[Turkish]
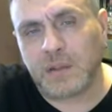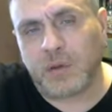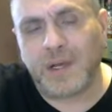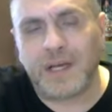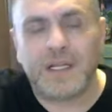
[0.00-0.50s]

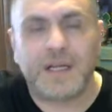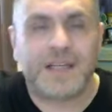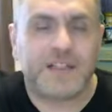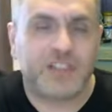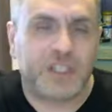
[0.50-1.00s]
olaylar
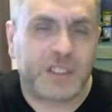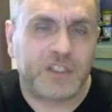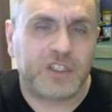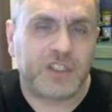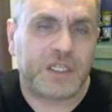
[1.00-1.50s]

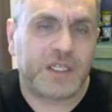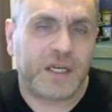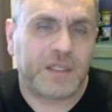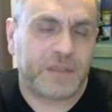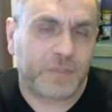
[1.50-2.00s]
gerçekleşecek.
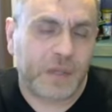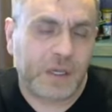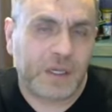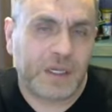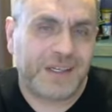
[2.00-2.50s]
Yani
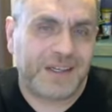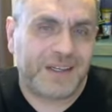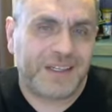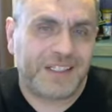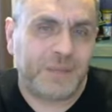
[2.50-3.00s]
e,
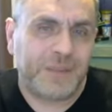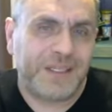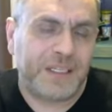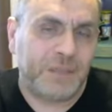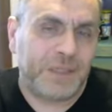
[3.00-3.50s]

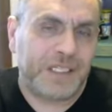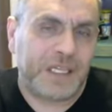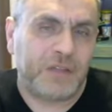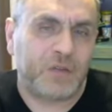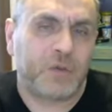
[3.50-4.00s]

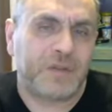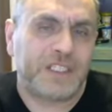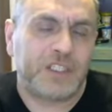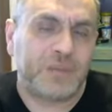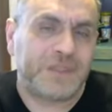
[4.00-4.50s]
2022'ye doğru
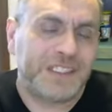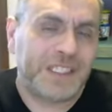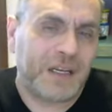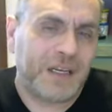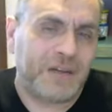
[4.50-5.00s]
seçim
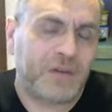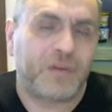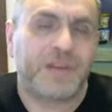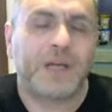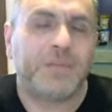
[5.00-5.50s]
sinyalleri
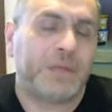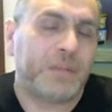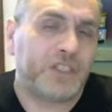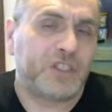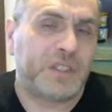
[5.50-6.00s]
göstermeye
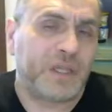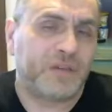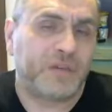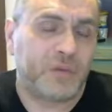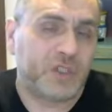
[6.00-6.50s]
başladı
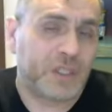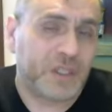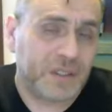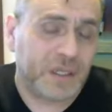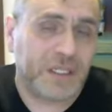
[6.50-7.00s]
astroloji
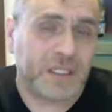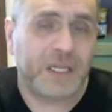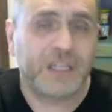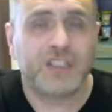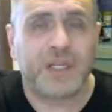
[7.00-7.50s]
harita
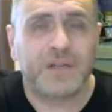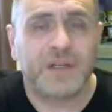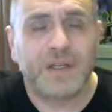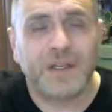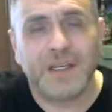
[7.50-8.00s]
arkadaşlar.
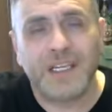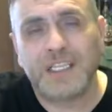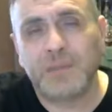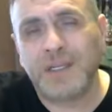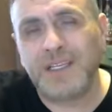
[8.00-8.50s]

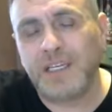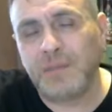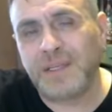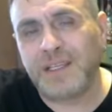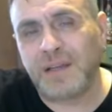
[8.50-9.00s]

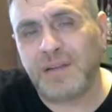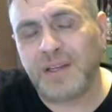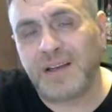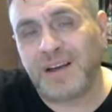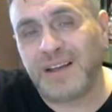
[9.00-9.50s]
2022
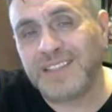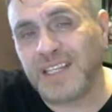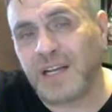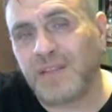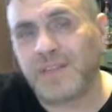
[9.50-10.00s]

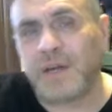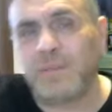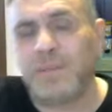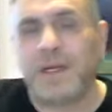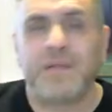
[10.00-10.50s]

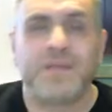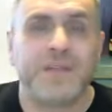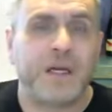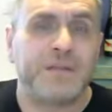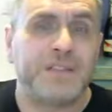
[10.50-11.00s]
Haziran'da bir
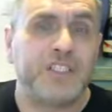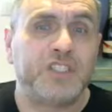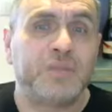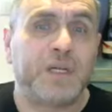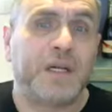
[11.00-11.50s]
anda
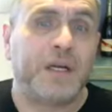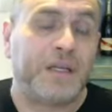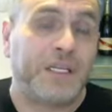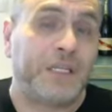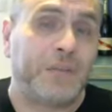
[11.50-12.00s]
seçim
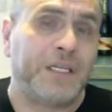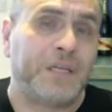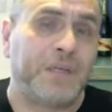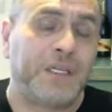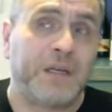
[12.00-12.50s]
kararı
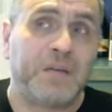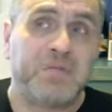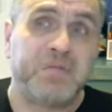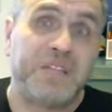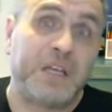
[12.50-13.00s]
2022
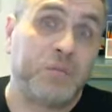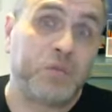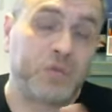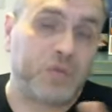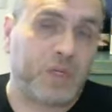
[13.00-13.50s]

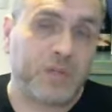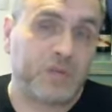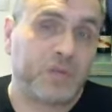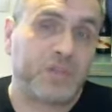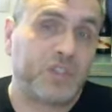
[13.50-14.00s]
Temmuz
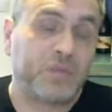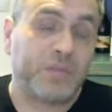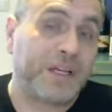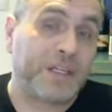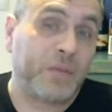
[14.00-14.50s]
Ağustos için
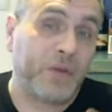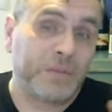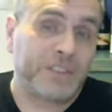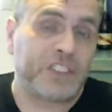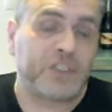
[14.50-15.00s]
belki böyle
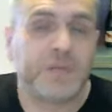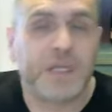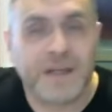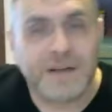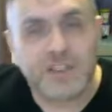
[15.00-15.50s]
bir seçim
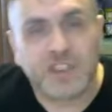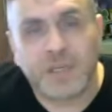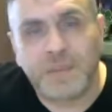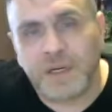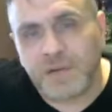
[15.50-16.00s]
kararı
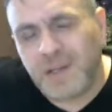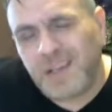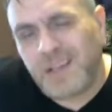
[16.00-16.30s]
çıkabilir.